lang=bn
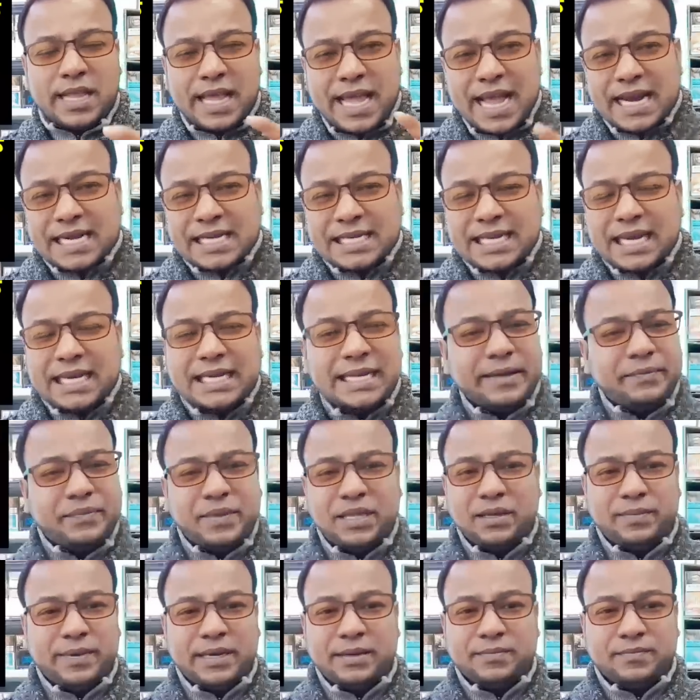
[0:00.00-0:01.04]
একটা টিপ
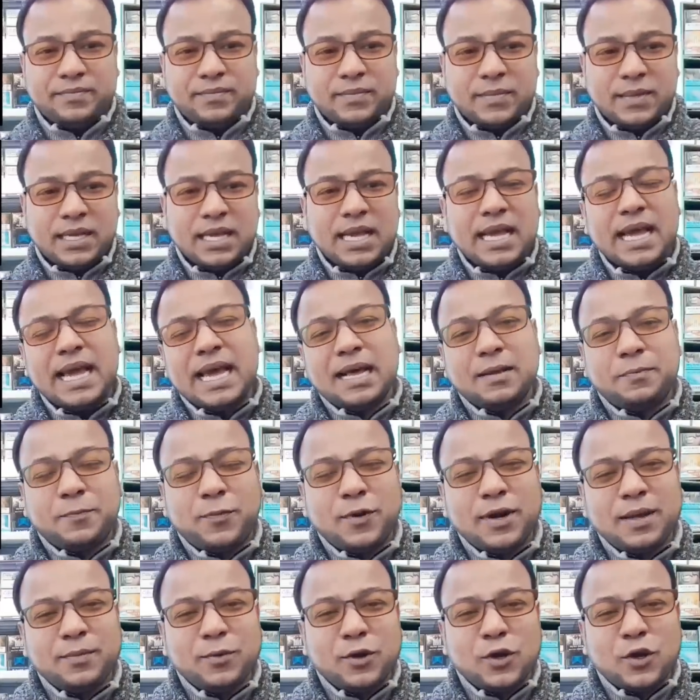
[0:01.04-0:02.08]
দিবে
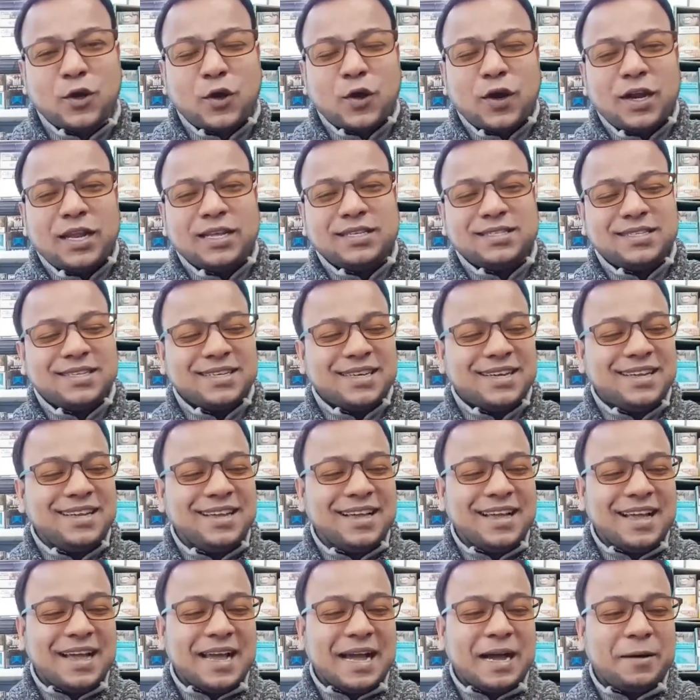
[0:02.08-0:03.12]
এরপরে মনে করলেন যে
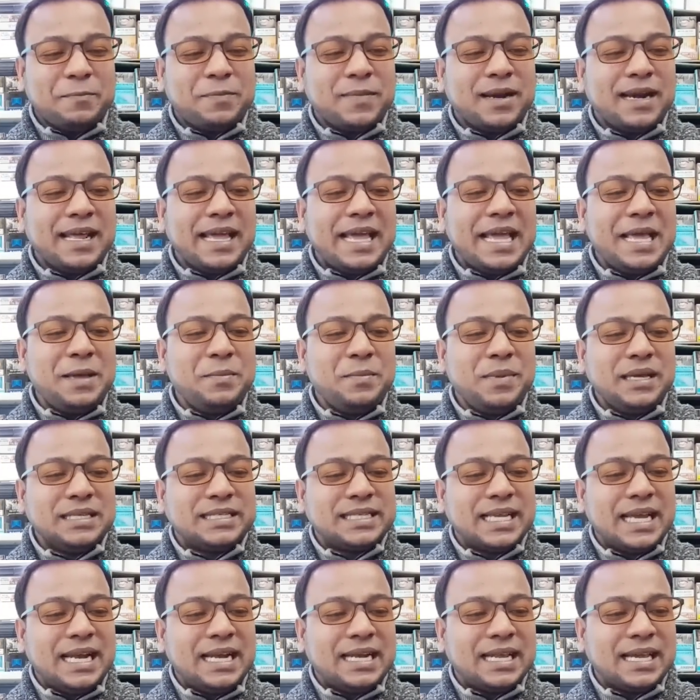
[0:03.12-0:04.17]
আপনার এই
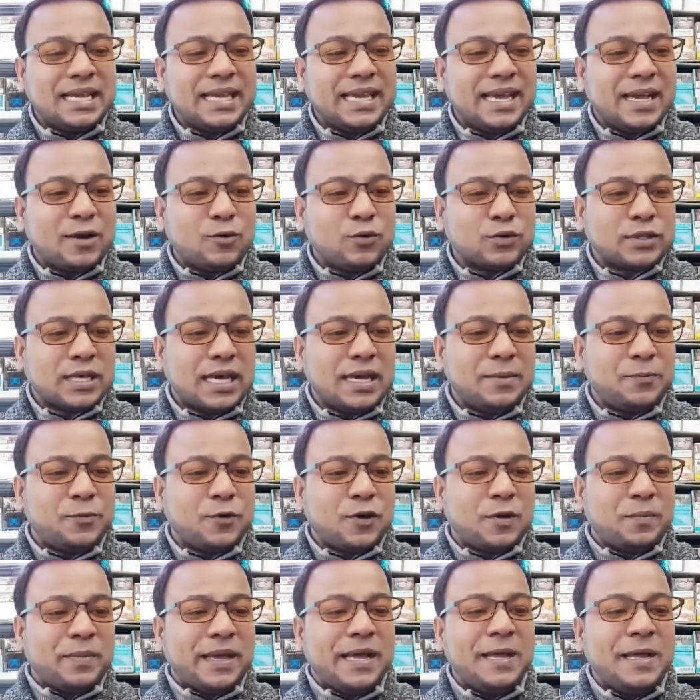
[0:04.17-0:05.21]
মিসাইলটা গিয়ে কোথায়
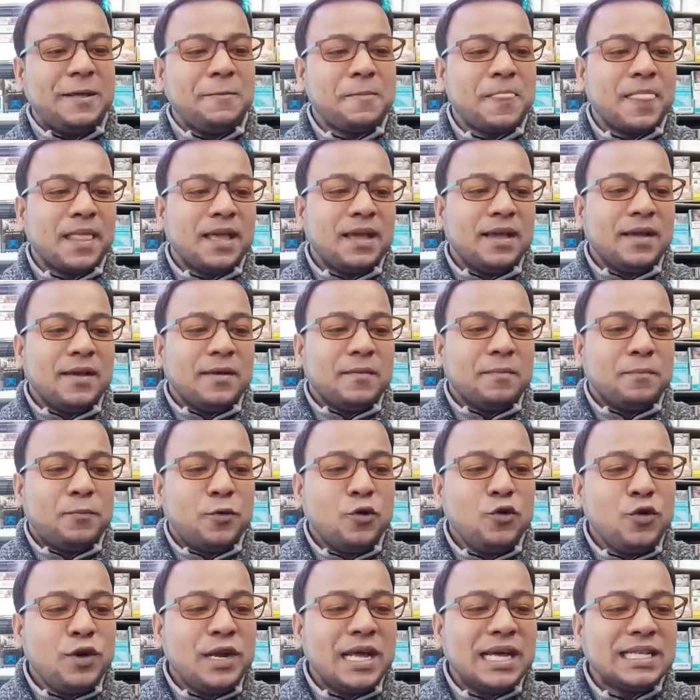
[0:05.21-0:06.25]
পড়বে
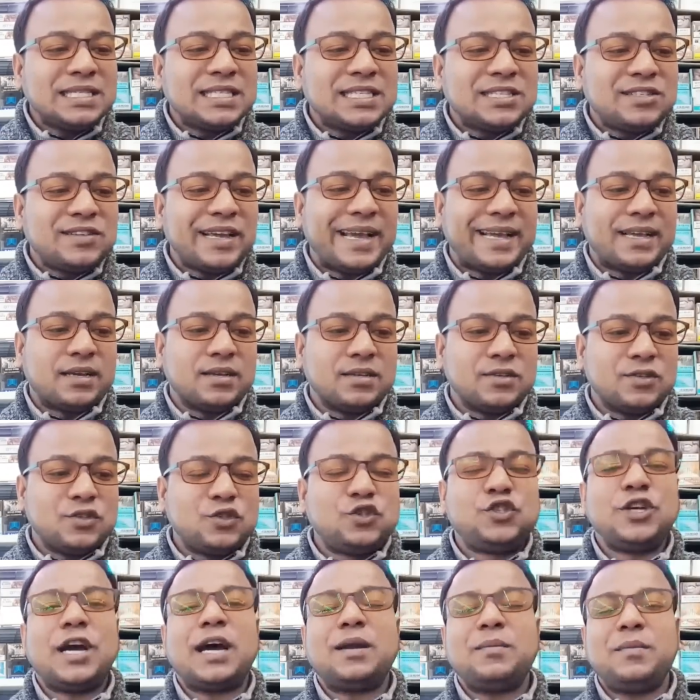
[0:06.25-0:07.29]
বুন্ডেসটেক
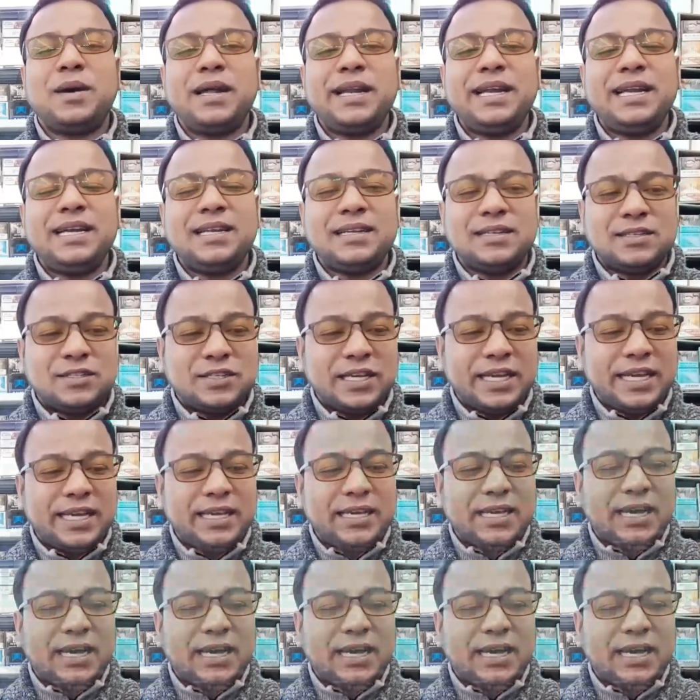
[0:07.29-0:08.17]
জার্মানির যেই